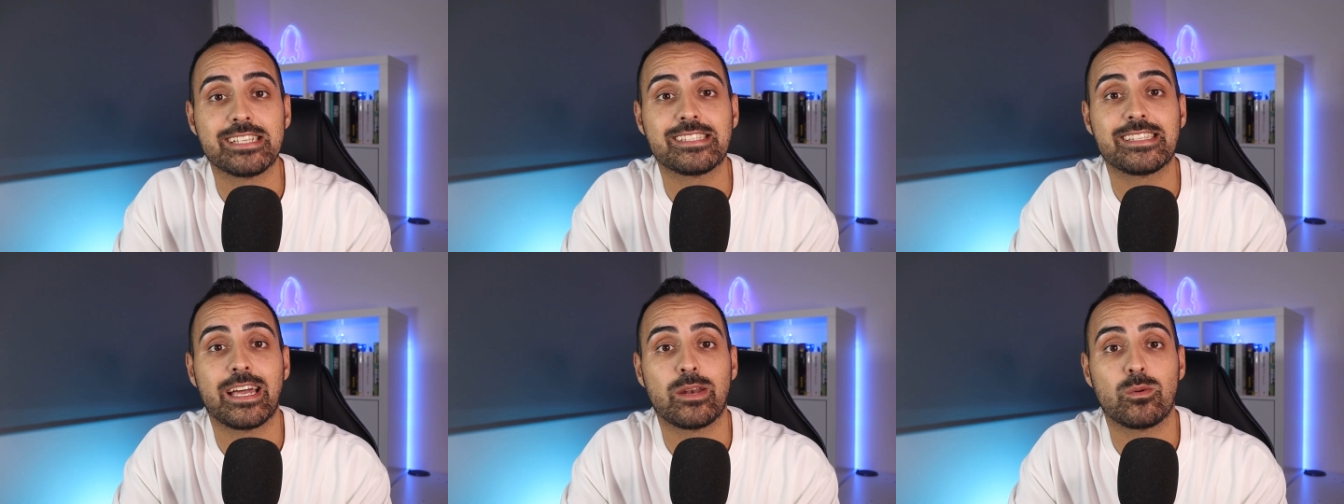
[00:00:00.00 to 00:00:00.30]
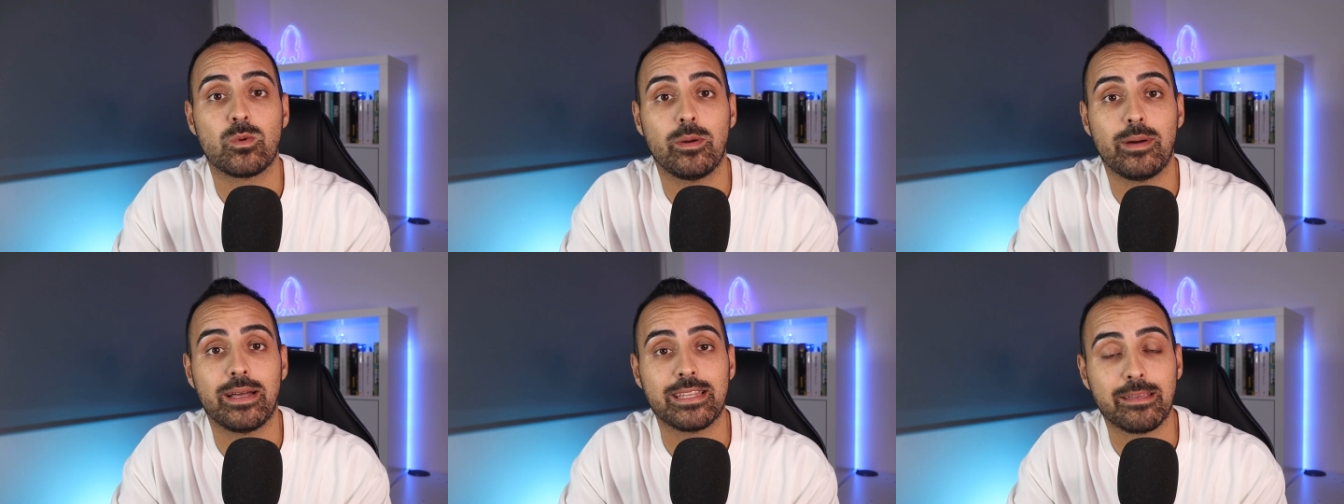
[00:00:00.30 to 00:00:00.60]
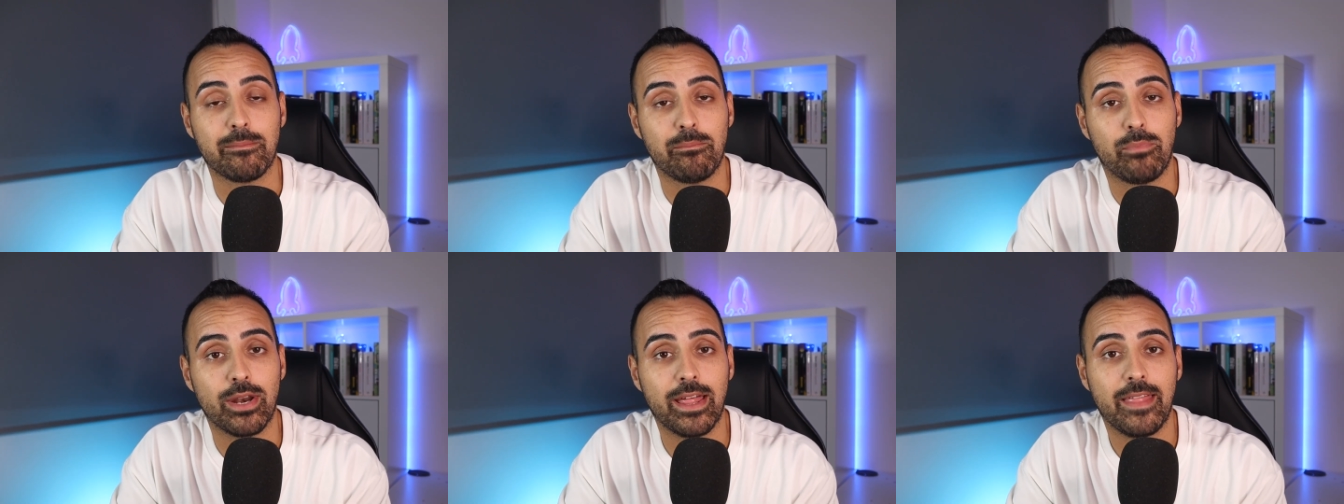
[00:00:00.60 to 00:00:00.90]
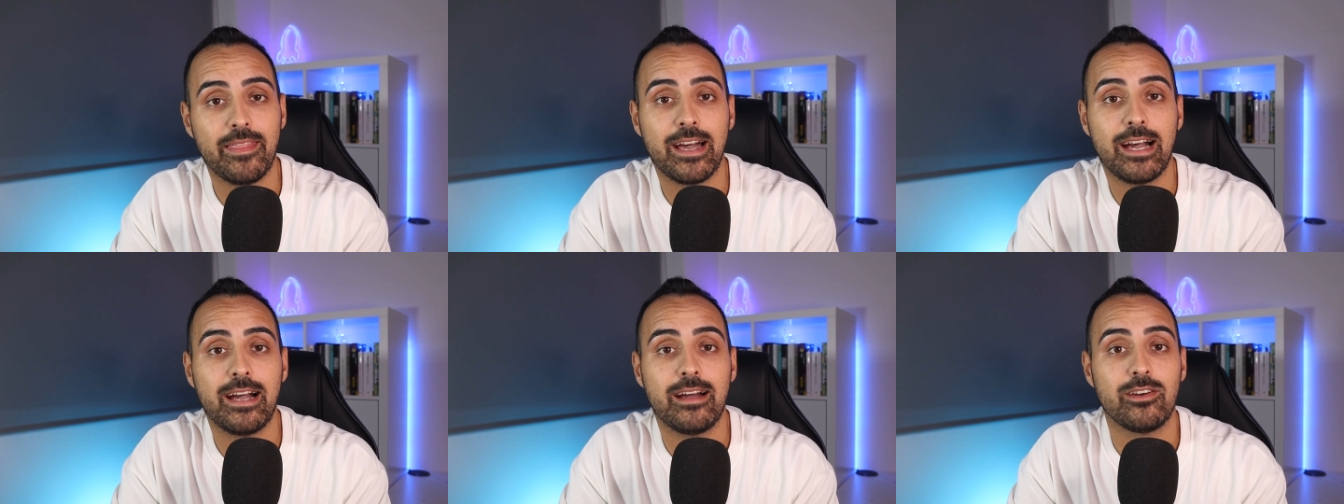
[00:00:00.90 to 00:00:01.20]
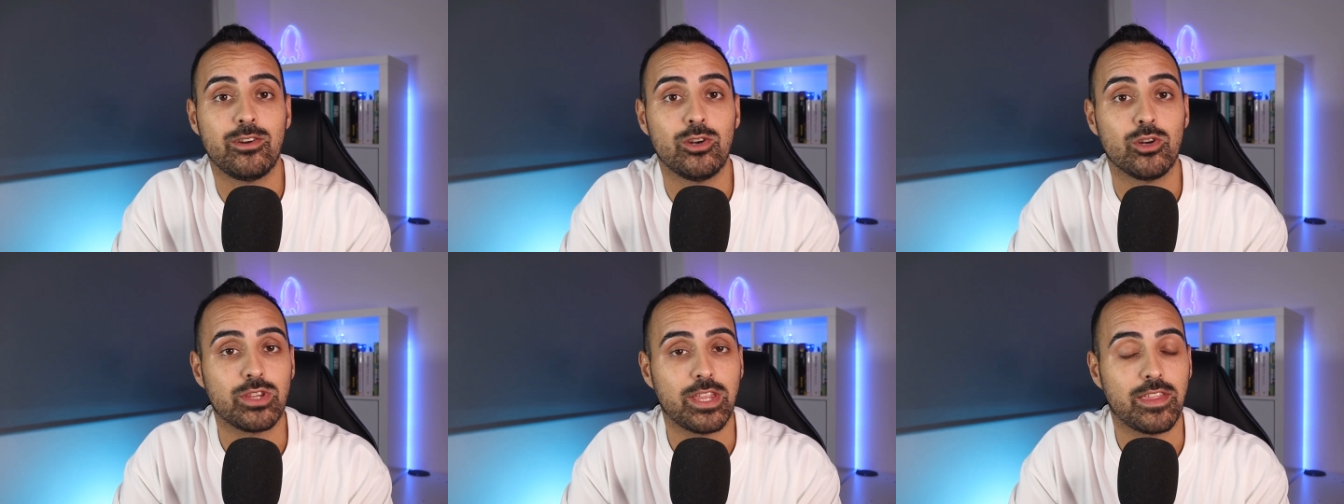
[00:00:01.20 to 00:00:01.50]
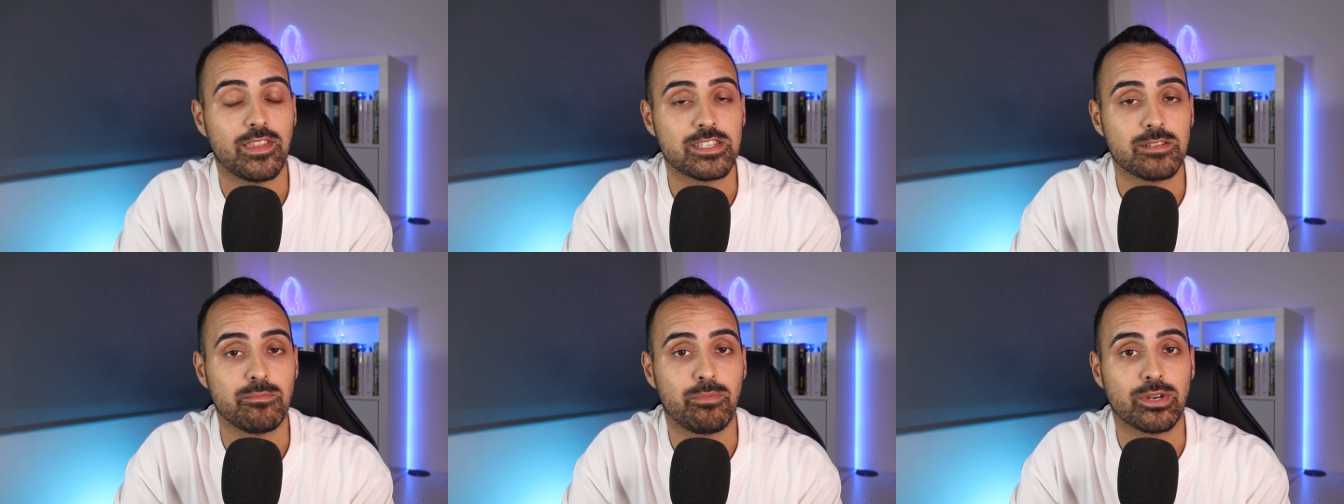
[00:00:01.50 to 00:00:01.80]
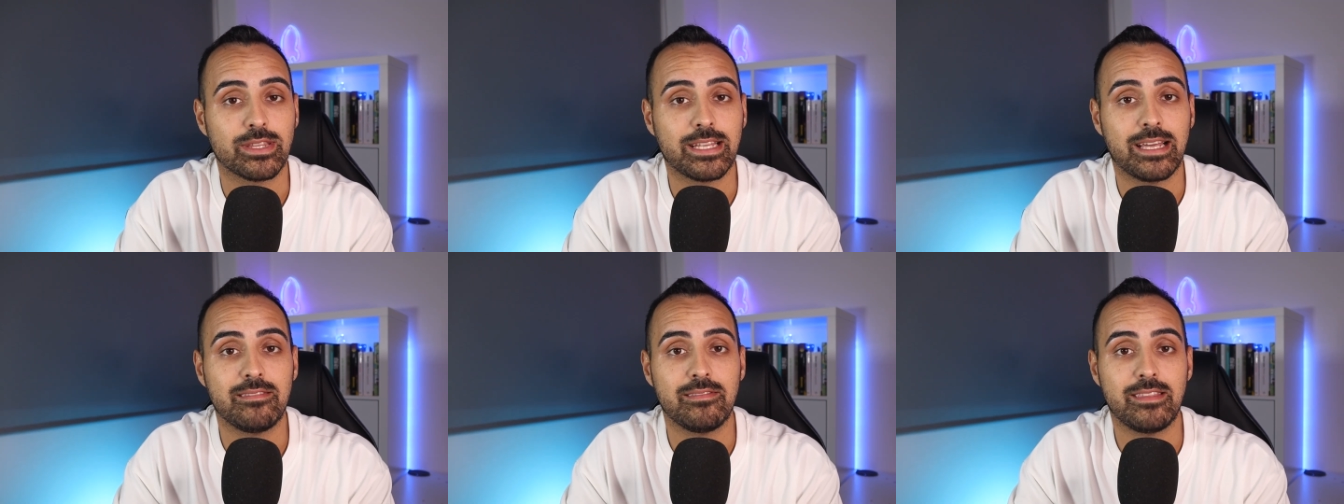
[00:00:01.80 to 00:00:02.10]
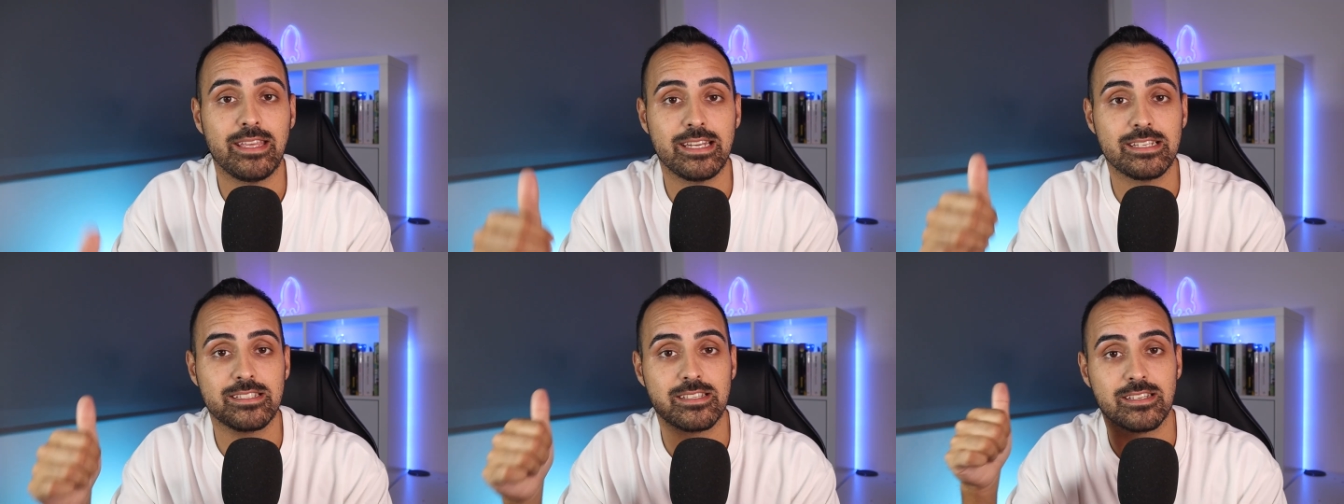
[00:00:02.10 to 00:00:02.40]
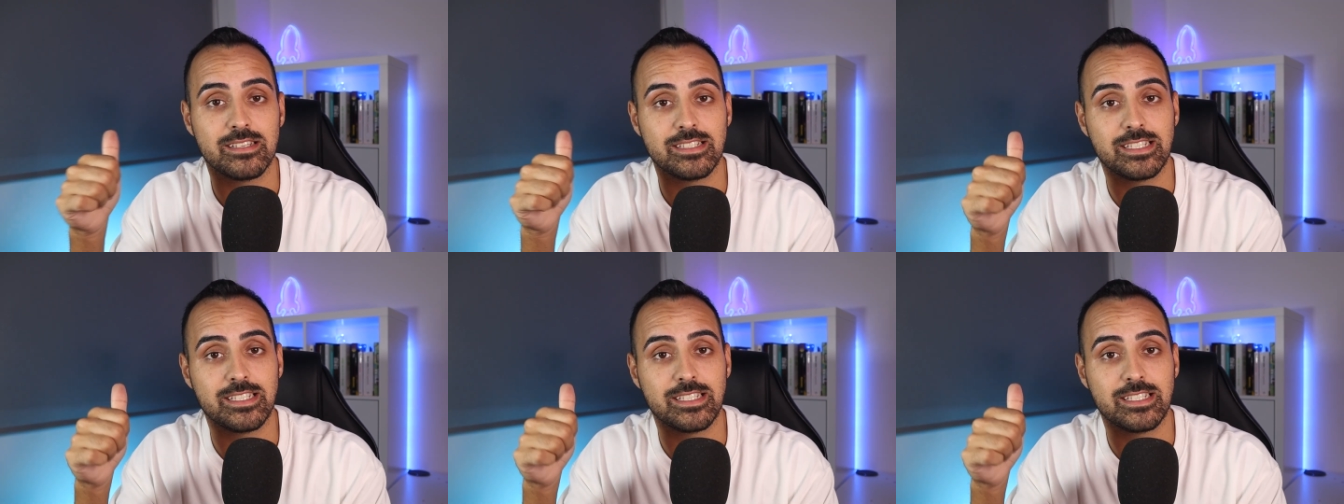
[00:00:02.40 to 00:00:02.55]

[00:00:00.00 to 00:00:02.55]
esta nueva temporada, noticias importantes,